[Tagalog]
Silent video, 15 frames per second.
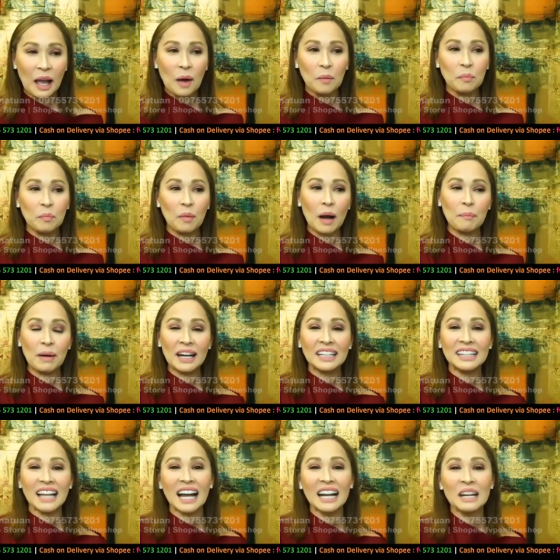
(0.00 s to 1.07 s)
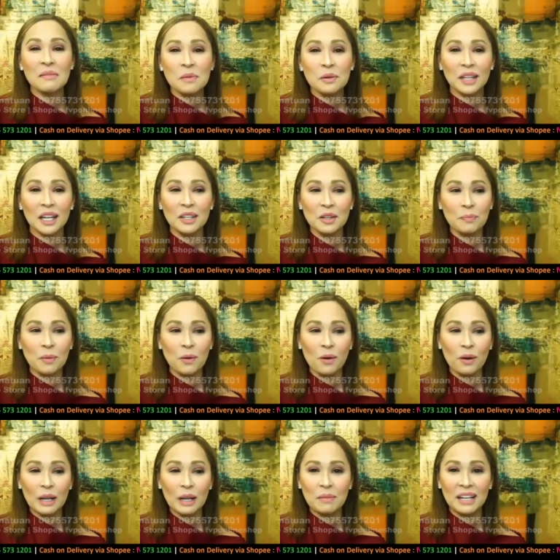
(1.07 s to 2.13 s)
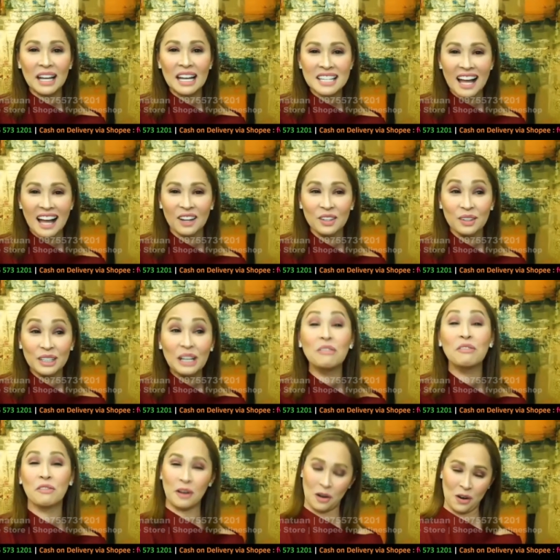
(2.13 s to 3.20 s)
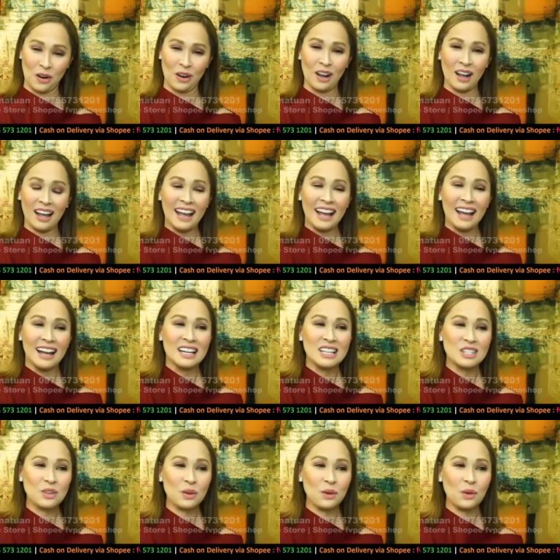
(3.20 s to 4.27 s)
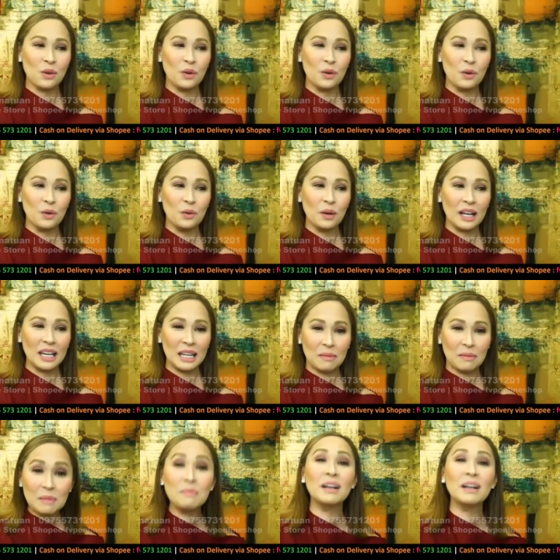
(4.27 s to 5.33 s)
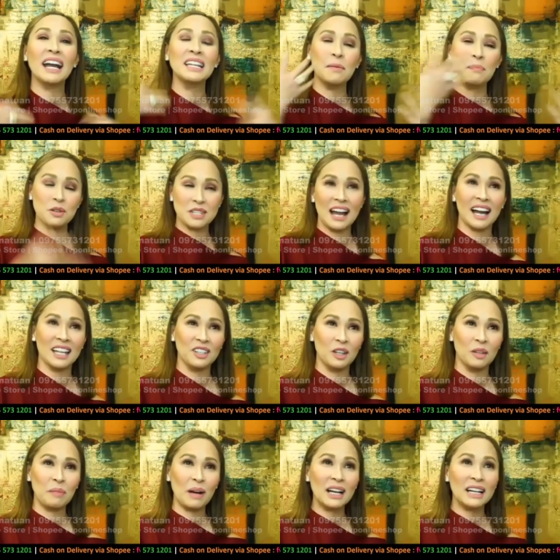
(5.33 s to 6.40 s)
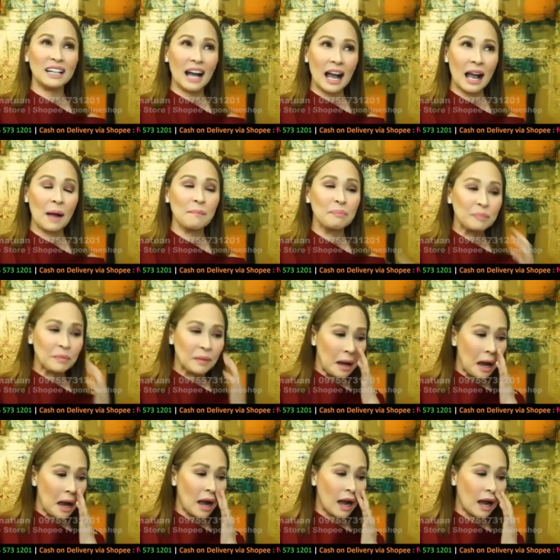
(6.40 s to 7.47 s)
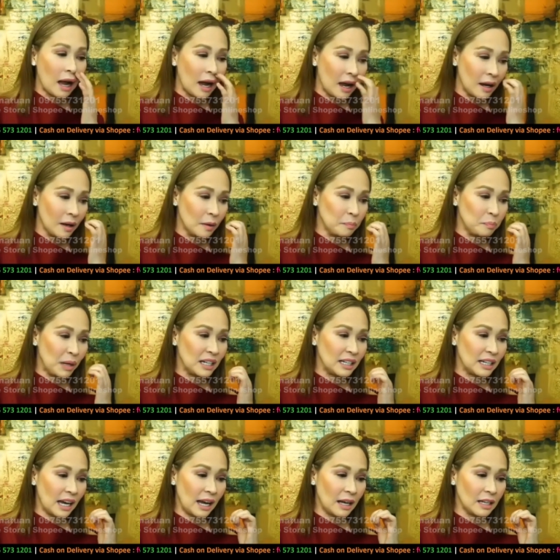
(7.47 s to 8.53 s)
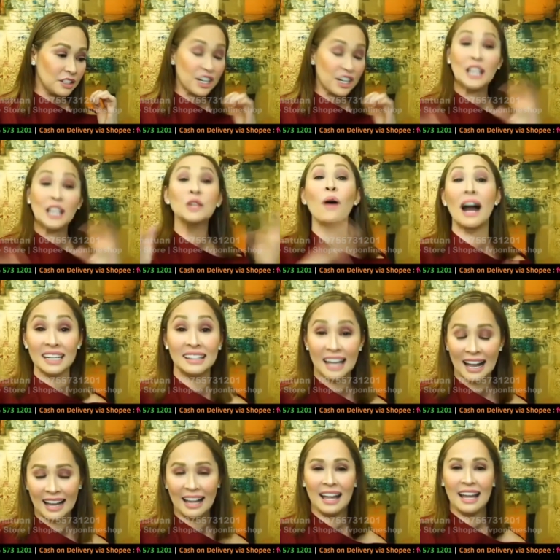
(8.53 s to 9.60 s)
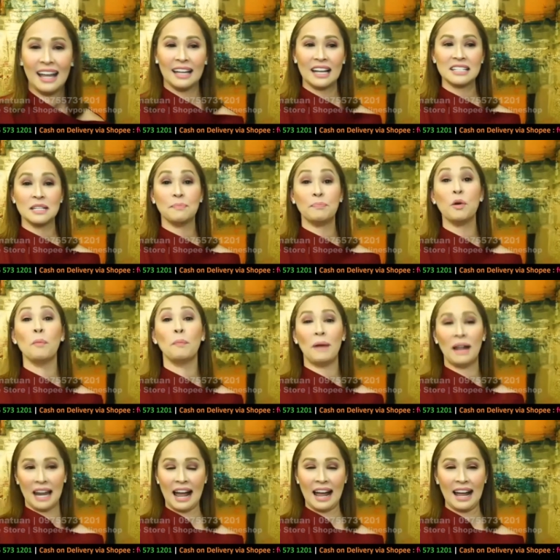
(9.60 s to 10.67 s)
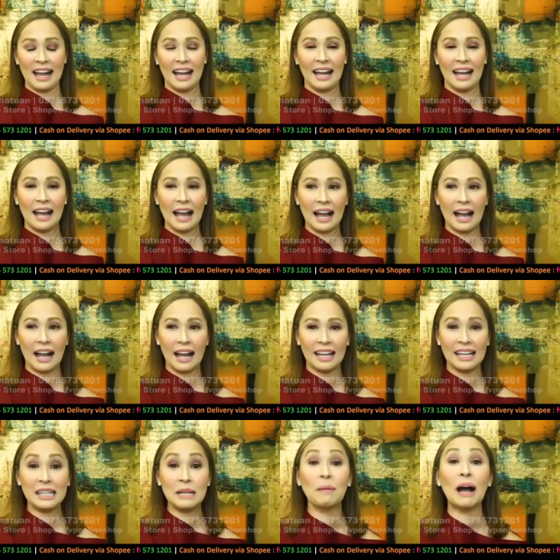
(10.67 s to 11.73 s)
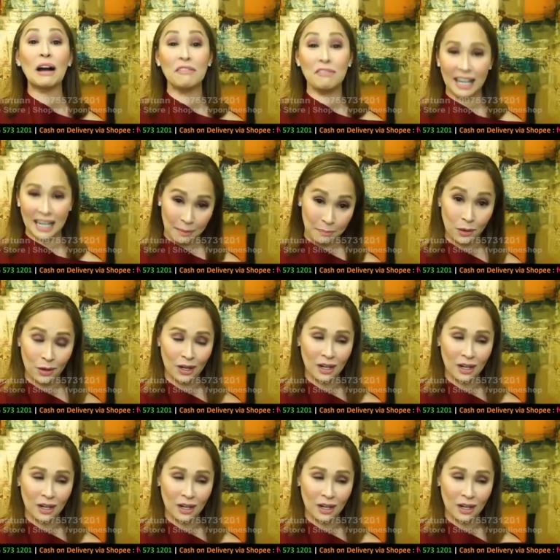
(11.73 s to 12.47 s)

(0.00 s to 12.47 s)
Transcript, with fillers: uh, parang nakalimutan niyo pong ibigay sa akin yung gift ko. So, ibibigay niya po sa akin yun pagka, uh, pagka January na. Kasi po pala, uh, hindi pa available.